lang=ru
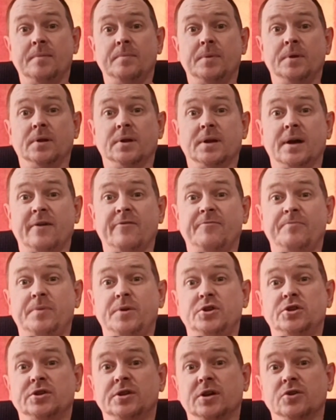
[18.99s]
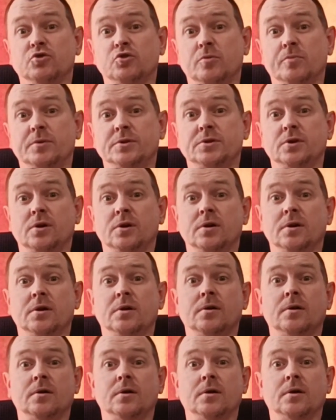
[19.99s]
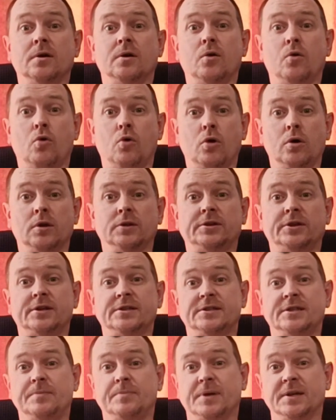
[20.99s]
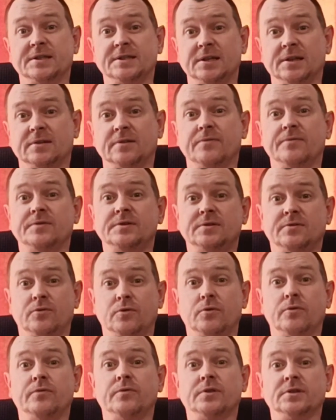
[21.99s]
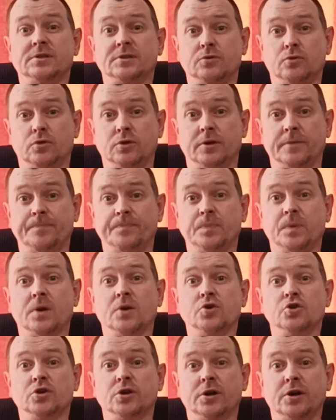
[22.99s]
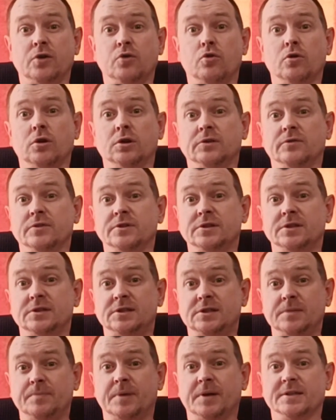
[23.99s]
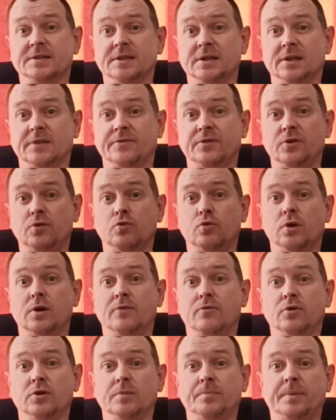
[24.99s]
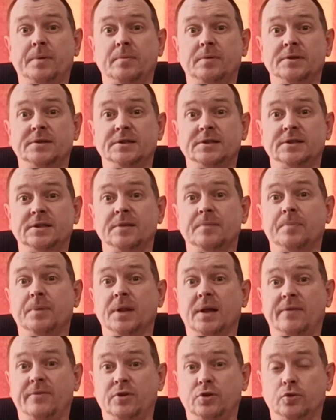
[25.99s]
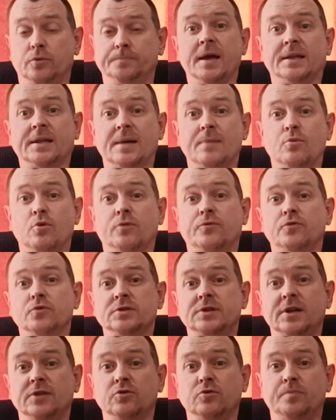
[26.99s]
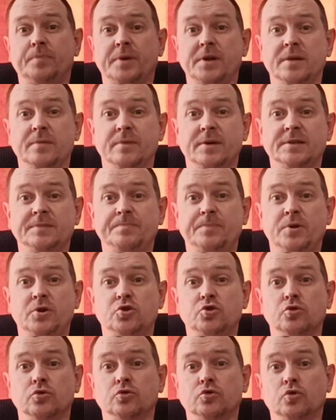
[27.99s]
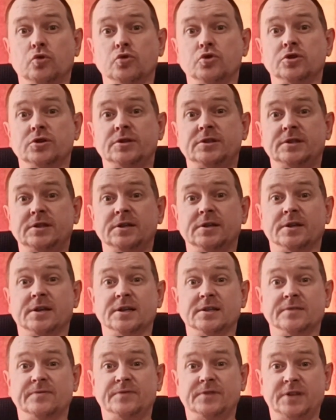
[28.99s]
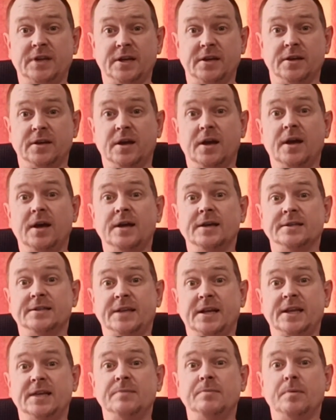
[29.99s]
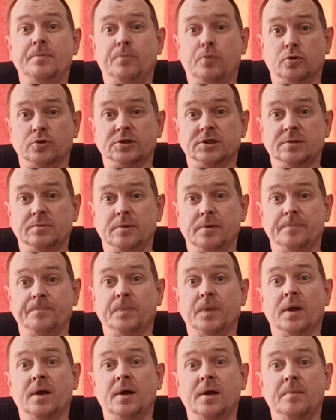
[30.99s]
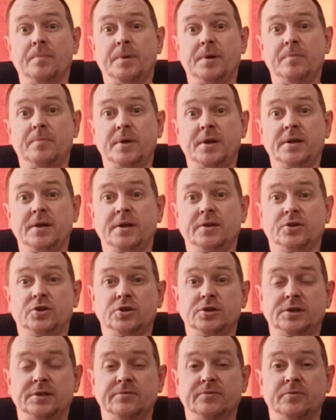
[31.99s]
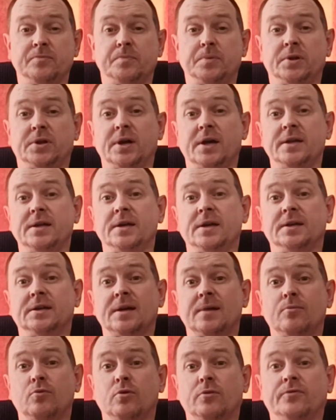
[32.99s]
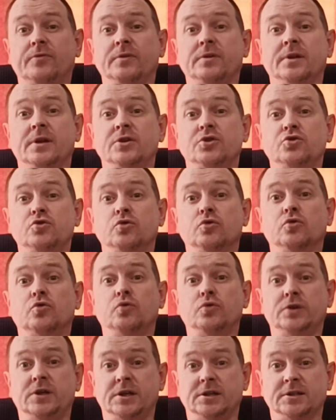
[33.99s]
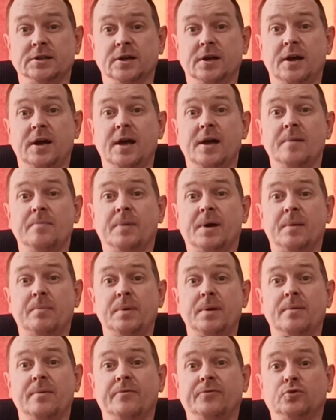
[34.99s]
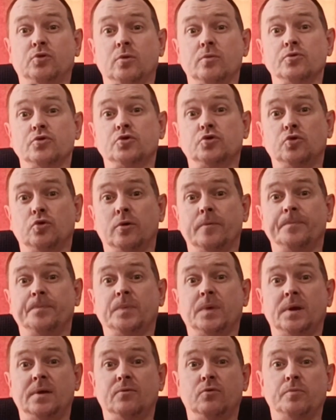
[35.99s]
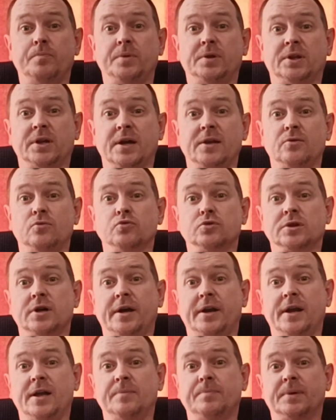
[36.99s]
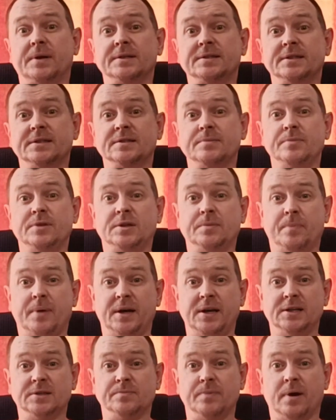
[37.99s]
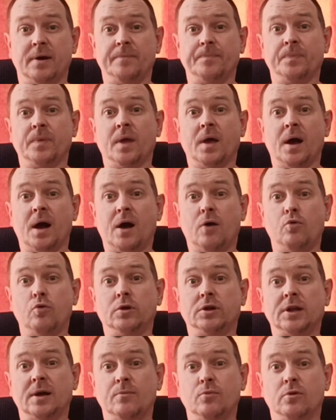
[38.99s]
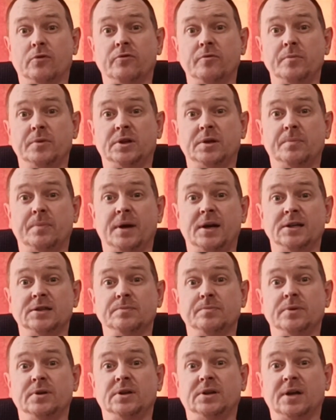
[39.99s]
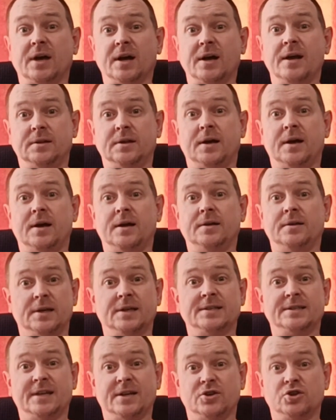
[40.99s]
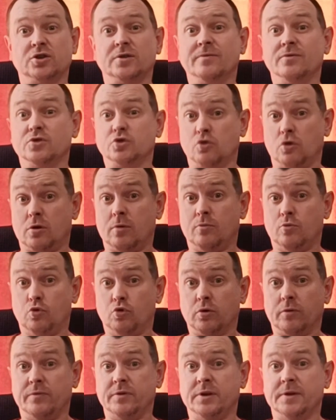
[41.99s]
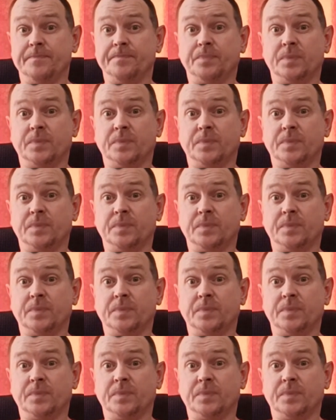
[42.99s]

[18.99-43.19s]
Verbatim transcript: Белка в пище должно быть около 30% всего в рационе жиры около 20% и углеводы приблизительно половину. Эктоморфу следует принимать пищу до 6 раз в день средними порциями. При менее интенсивном питании эктоморф начнет худеть. Проблема в том, что его питание ускоряет процесс метаболизма, а у эктоморфа метаболизм и так на достаточно высоком уровне.